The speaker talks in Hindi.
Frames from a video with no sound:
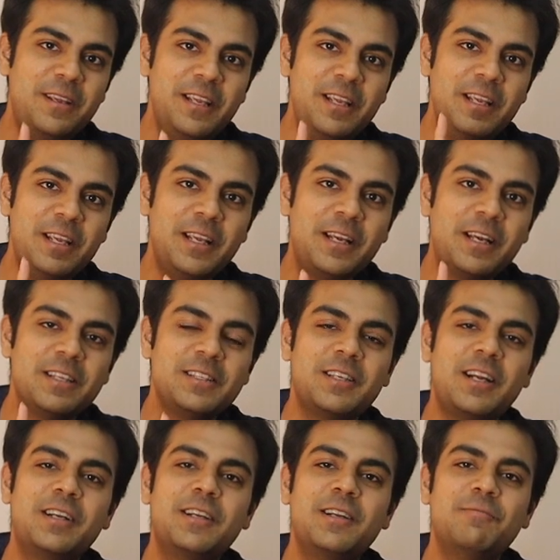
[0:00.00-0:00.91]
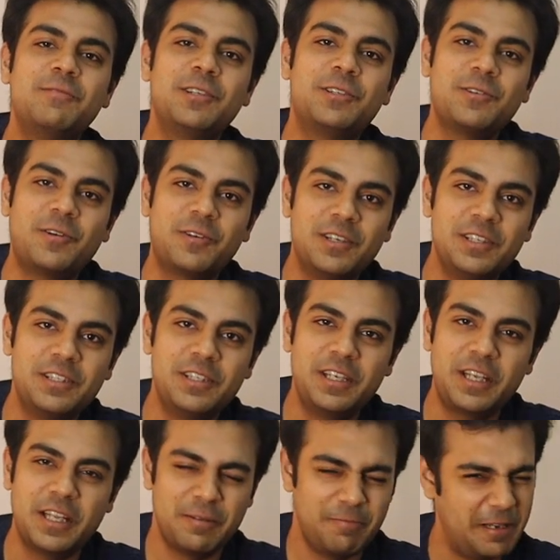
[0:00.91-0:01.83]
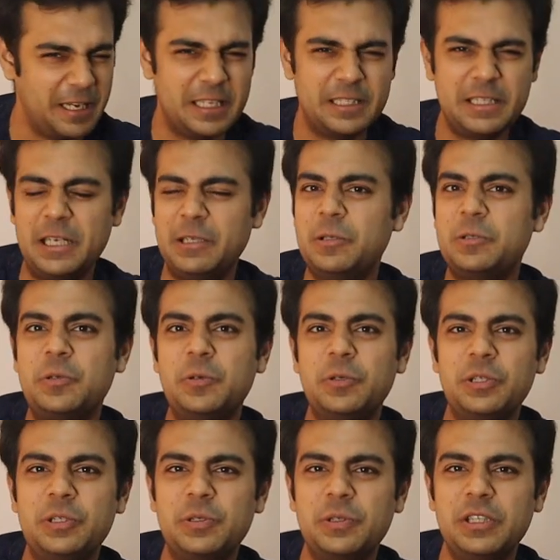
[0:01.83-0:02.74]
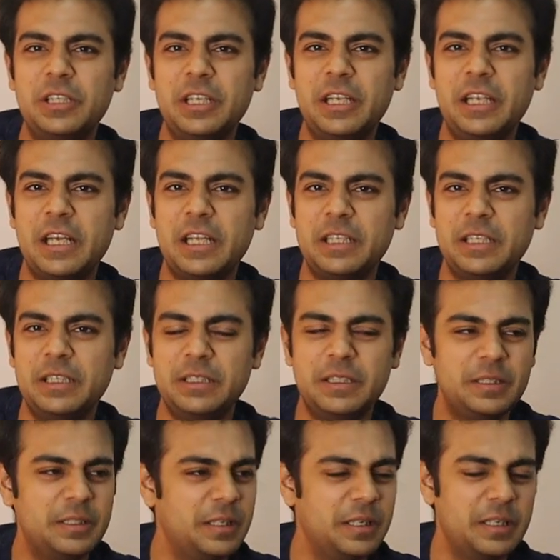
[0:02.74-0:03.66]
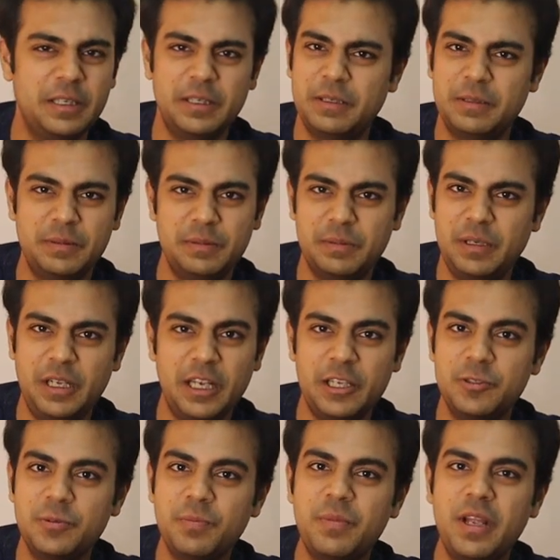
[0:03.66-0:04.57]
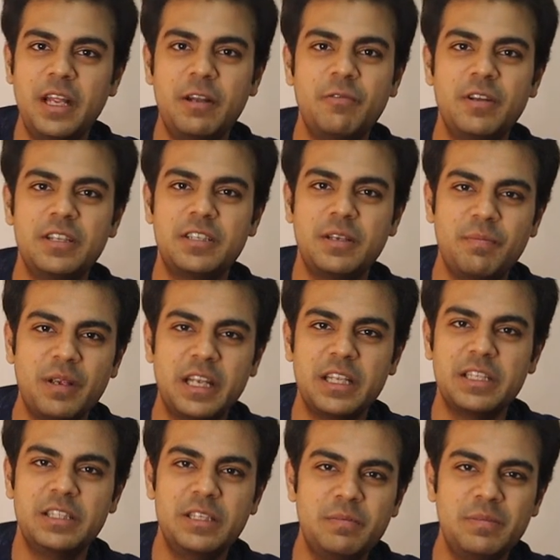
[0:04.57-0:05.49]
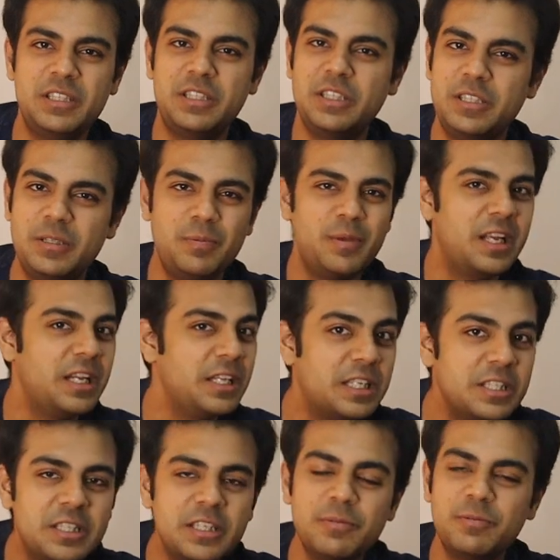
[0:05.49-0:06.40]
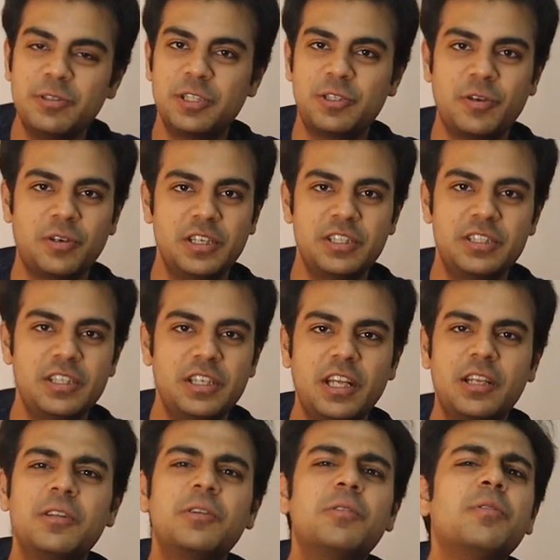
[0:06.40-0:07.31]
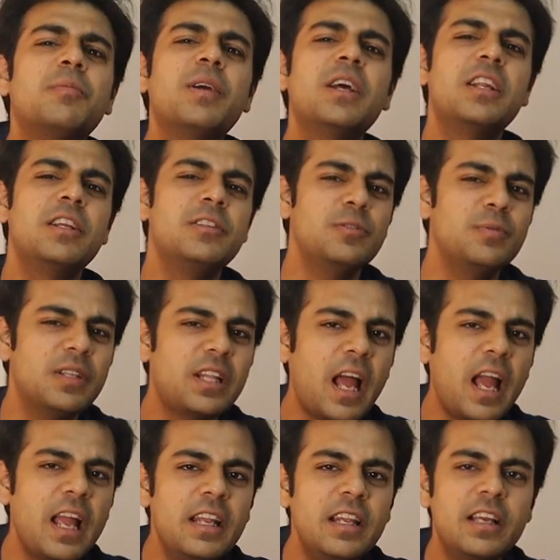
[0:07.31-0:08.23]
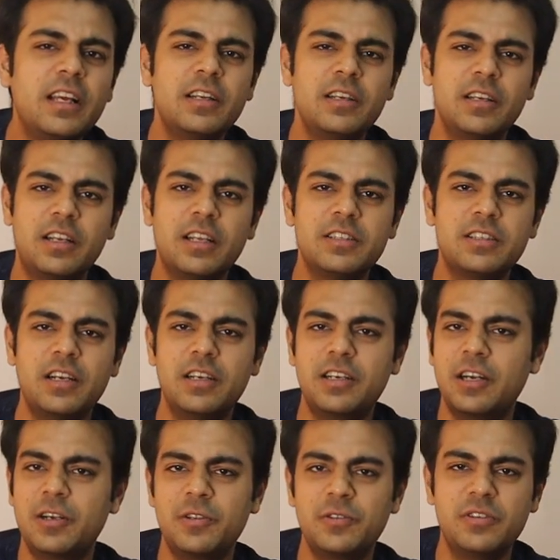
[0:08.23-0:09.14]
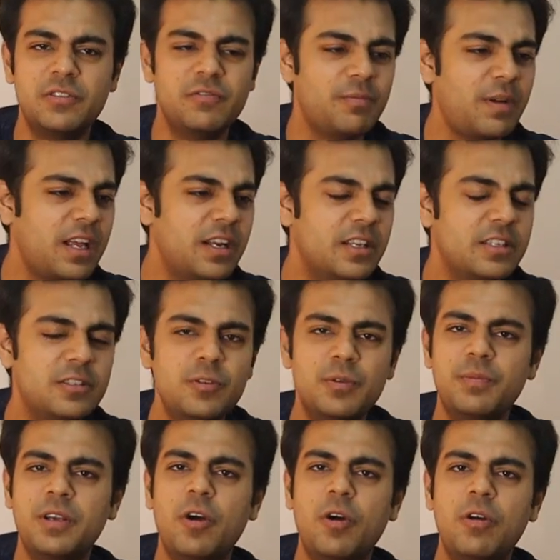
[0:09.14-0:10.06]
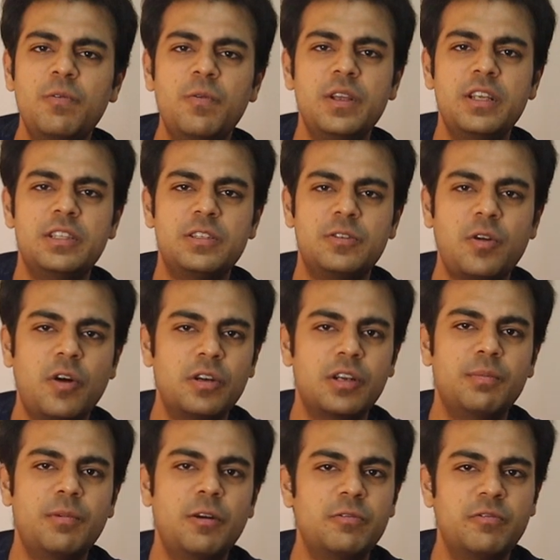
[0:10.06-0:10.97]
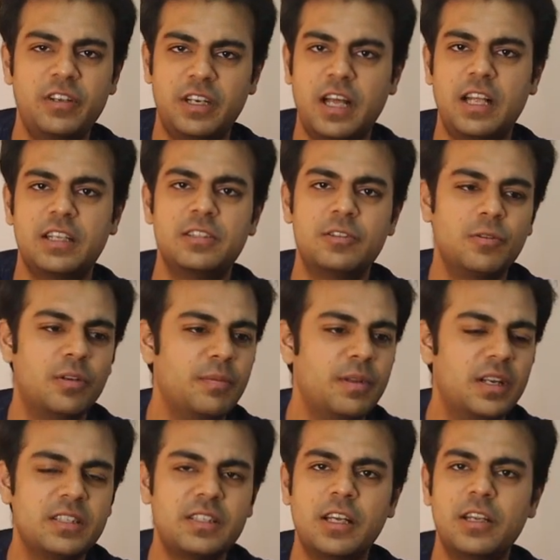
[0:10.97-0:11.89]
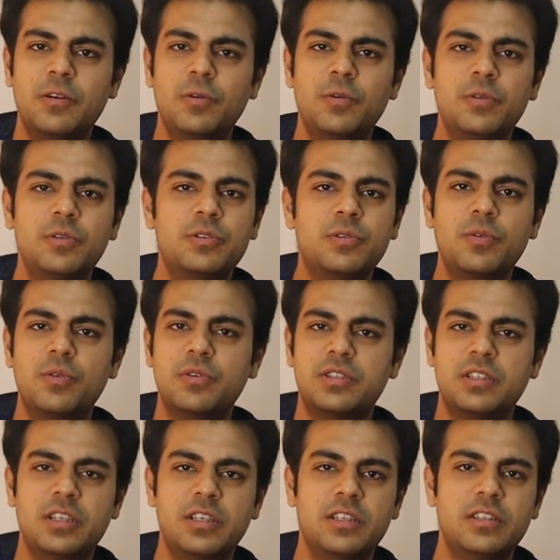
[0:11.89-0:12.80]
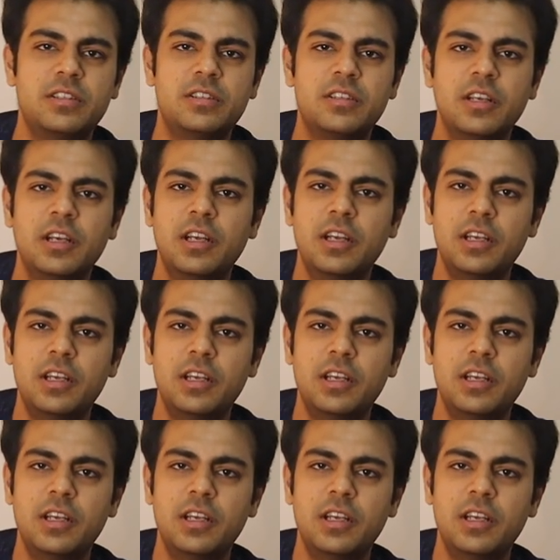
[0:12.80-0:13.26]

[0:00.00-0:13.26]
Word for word: भी कंसल्टेंट ने मुझे शॉर्टलिस्ट नहीं किया था मेरे ख्याल से एक तो छोटी छोटी ने किया था आ, लेकिन जो मेन वंस है मैकेजी बीसीजी बेन किसी ने मुझे शॉर्टलिस्ट नहीं किया था क्योंकि मेरा रेज्यूमे था ही नहीं कंसल्ट कंड्यूसिव माई रेज्यूमे ऑलवेज टॉक्ड अबाउट फाइनेंस क्योंकि मेरे सारे रोल्स कोर्सेज